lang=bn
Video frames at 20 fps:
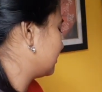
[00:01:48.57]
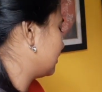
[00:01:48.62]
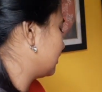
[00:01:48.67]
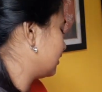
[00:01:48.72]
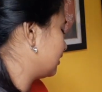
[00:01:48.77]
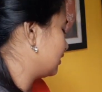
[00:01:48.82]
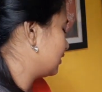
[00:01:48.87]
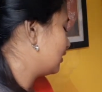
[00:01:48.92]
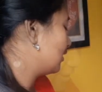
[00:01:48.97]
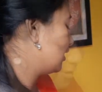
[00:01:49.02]

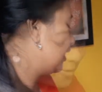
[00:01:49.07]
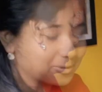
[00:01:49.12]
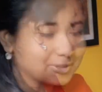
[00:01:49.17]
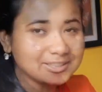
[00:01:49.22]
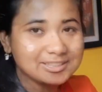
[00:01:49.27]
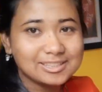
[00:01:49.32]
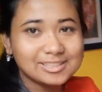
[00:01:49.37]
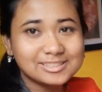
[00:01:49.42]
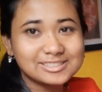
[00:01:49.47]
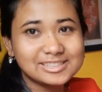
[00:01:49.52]
বার্গেনিং করে
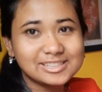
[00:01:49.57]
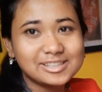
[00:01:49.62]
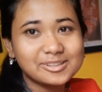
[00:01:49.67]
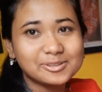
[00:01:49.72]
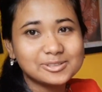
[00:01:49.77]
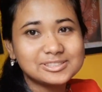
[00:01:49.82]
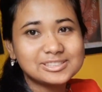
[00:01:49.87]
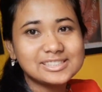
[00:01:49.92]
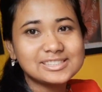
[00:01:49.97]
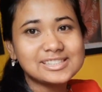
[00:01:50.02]
দিয়েছে
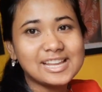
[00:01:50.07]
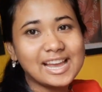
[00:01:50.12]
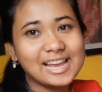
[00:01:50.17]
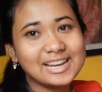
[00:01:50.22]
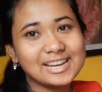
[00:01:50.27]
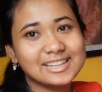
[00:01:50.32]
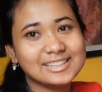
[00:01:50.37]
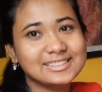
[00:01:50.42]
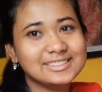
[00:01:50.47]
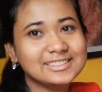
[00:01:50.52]
হচ্ছে
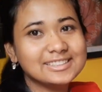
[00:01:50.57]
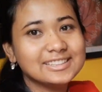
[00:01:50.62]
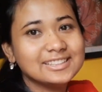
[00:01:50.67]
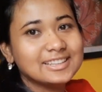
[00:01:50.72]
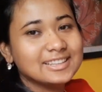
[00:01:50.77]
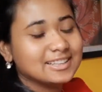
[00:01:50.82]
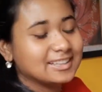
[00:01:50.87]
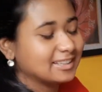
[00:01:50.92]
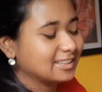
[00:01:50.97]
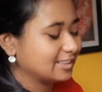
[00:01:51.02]
সায়লাদি
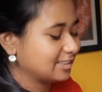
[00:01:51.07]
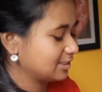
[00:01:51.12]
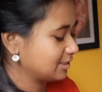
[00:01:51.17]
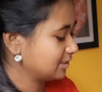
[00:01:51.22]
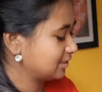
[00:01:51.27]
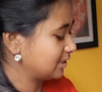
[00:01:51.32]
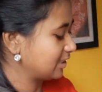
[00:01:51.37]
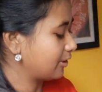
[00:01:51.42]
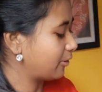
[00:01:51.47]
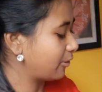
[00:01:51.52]

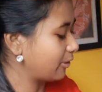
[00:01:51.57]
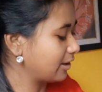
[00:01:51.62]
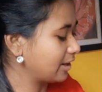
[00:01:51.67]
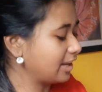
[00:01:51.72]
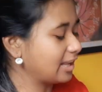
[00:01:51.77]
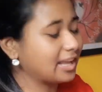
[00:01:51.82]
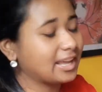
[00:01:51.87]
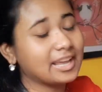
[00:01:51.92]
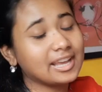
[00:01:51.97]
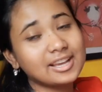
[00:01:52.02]
সে
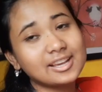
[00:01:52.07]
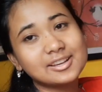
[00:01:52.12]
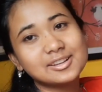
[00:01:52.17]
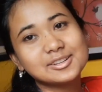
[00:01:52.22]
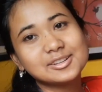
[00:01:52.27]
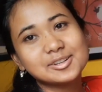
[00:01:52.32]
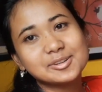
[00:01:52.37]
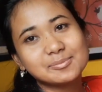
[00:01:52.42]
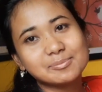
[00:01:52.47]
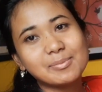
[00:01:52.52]
অনেক
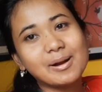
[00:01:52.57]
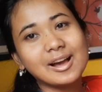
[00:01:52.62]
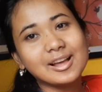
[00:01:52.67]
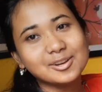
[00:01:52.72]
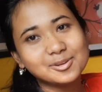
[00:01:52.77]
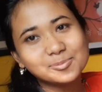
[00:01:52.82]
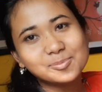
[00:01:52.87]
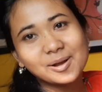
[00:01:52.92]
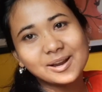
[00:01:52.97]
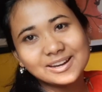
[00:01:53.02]

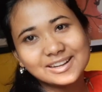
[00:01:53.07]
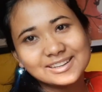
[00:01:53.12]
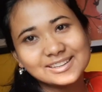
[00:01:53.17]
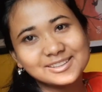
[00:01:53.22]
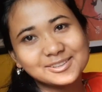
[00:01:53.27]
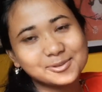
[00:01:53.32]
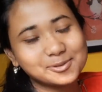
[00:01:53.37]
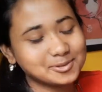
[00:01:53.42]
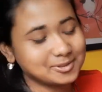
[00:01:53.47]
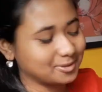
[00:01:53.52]
ভালো
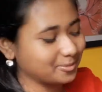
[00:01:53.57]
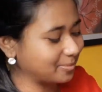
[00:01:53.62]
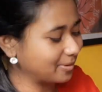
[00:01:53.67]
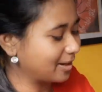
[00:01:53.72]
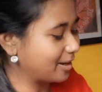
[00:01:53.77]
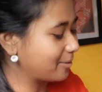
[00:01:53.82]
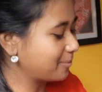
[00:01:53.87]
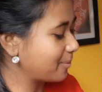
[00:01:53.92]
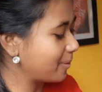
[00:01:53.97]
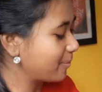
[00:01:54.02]
বার্গেনিং করতে পারে
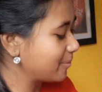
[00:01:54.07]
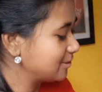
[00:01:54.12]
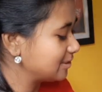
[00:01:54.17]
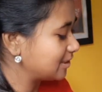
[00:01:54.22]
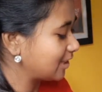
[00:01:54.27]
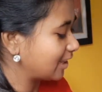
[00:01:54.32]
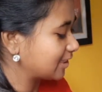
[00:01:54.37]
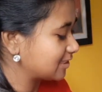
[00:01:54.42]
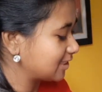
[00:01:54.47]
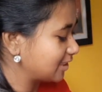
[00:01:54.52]
আমি ভেবেছি
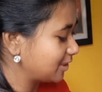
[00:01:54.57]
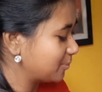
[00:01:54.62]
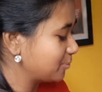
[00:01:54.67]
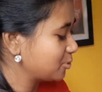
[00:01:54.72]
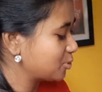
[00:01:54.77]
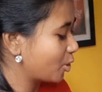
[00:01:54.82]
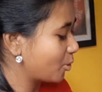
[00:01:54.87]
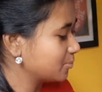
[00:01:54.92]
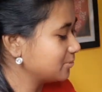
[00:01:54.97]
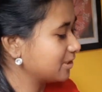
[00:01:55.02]
তার সাথে আমি
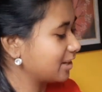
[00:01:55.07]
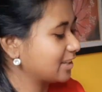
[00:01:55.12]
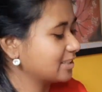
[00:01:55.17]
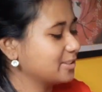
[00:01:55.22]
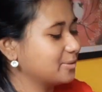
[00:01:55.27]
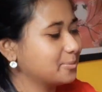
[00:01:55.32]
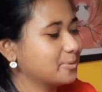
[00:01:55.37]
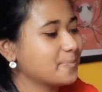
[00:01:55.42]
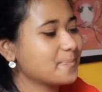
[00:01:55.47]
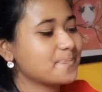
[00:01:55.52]
সব জায়গায়
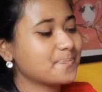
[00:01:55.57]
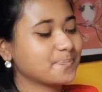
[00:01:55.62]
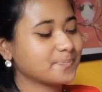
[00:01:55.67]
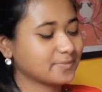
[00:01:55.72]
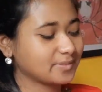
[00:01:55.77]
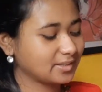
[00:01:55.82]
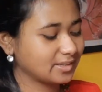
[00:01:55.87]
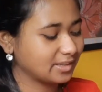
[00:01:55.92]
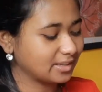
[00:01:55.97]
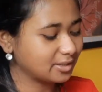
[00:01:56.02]
যাবো
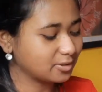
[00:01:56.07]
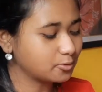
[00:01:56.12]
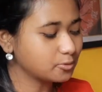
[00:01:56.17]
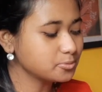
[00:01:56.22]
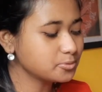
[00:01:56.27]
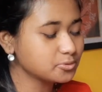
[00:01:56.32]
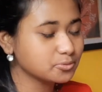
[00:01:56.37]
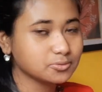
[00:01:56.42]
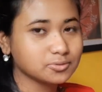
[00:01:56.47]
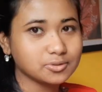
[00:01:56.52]
এটা খুব
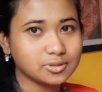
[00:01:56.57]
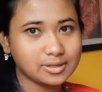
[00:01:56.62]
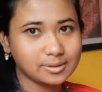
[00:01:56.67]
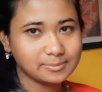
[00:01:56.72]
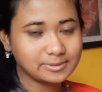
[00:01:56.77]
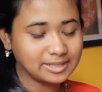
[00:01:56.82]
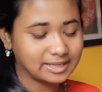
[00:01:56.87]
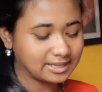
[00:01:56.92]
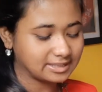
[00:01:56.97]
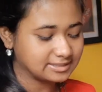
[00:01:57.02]
সুন্দর
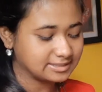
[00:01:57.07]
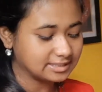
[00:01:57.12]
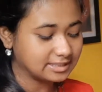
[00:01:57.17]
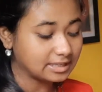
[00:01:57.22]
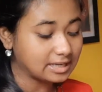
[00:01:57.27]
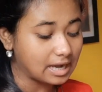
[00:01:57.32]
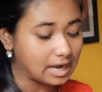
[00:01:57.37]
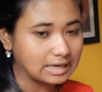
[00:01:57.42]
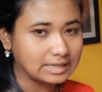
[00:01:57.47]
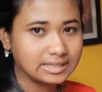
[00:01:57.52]
আমি দেখাচ্ছি এটা
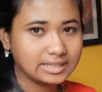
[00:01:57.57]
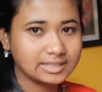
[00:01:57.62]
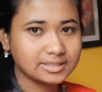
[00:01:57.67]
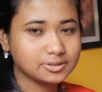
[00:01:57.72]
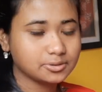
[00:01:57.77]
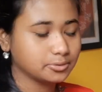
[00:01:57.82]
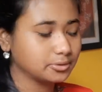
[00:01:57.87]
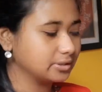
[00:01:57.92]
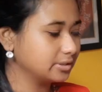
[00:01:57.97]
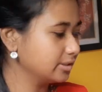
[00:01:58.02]
কাঠের
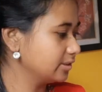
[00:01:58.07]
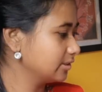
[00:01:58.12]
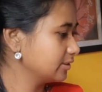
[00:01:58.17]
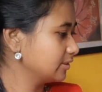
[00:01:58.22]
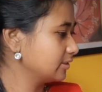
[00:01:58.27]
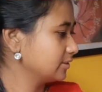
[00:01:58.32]
তৈরি